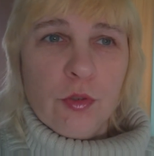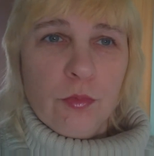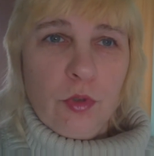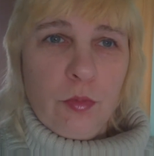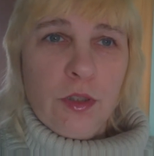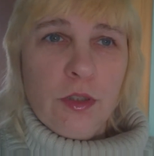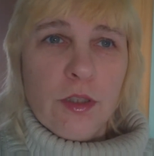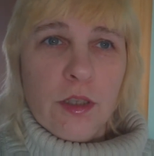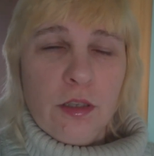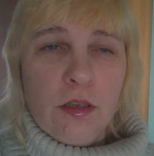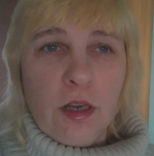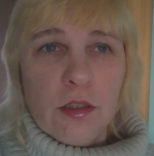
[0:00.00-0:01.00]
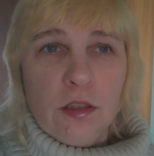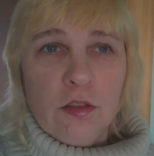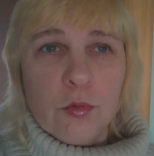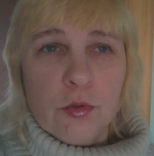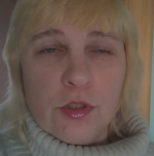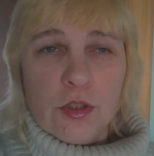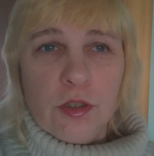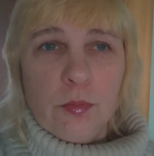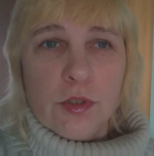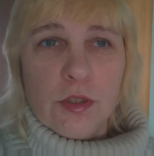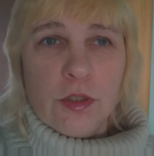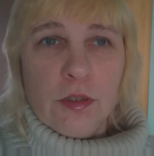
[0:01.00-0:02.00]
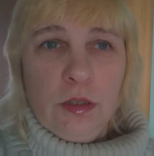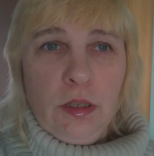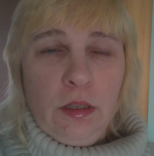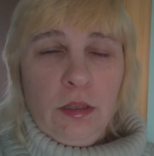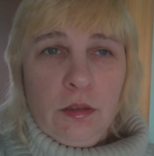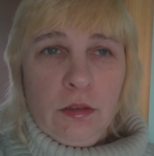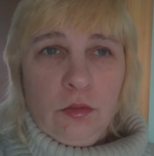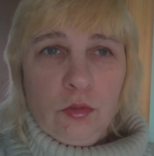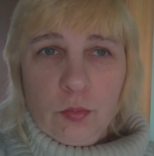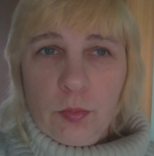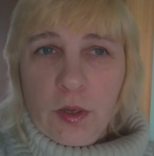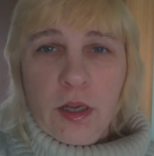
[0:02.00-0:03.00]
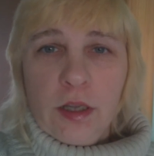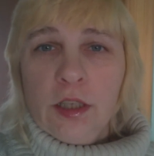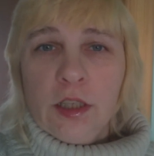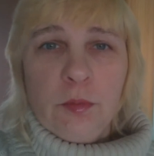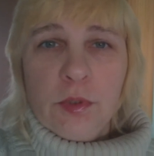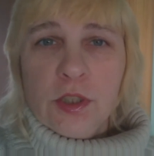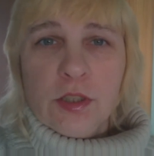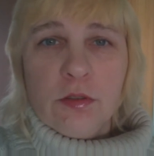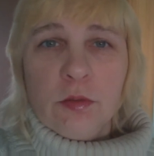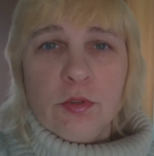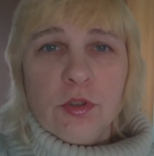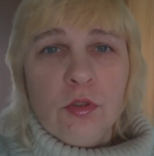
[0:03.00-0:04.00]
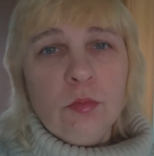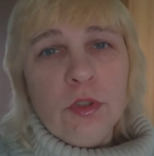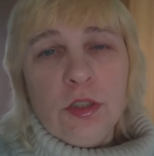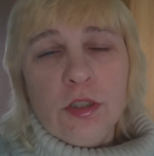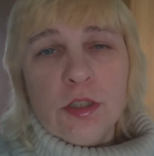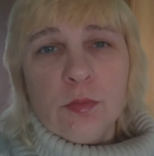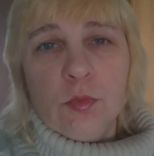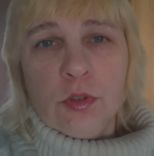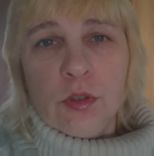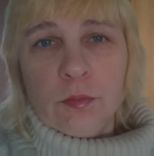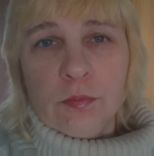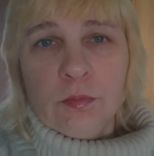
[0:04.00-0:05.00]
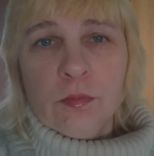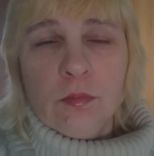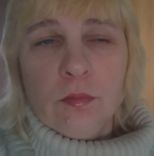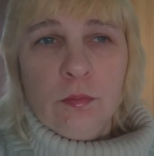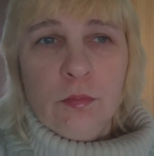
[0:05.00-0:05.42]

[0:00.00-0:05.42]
В общем, то мы от таких каналов просто-напросто, ну, пока не отписываемся, но мы их не смотрим.